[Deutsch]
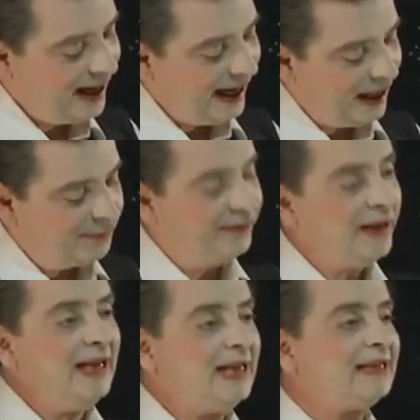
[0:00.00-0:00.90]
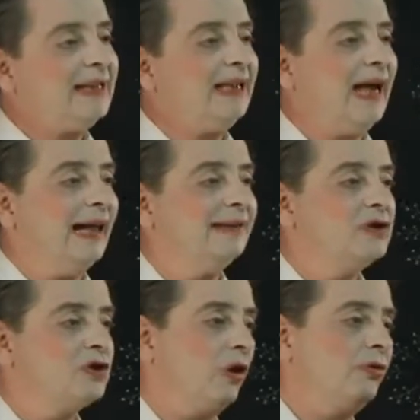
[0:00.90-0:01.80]
Er pflegte an
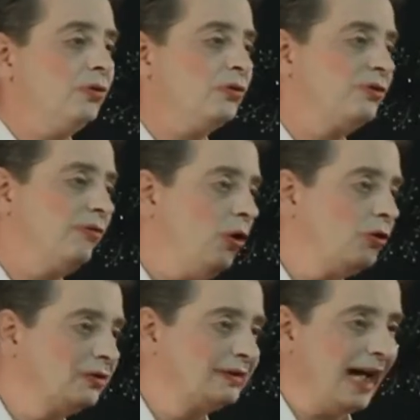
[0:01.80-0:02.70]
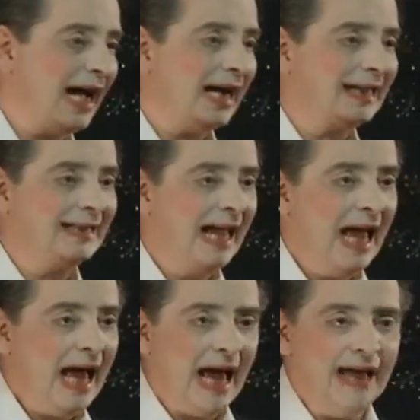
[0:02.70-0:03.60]
Sonn- und Wochentagen
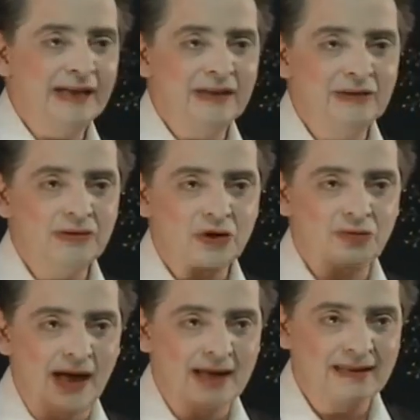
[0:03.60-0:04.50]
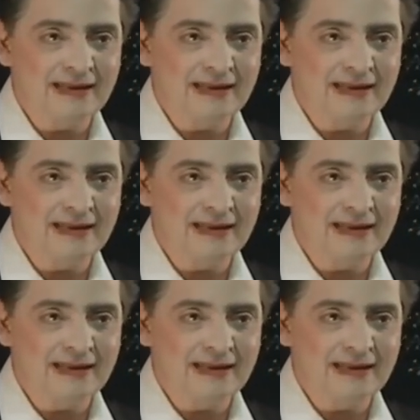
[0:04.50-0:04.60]
einen schwarzen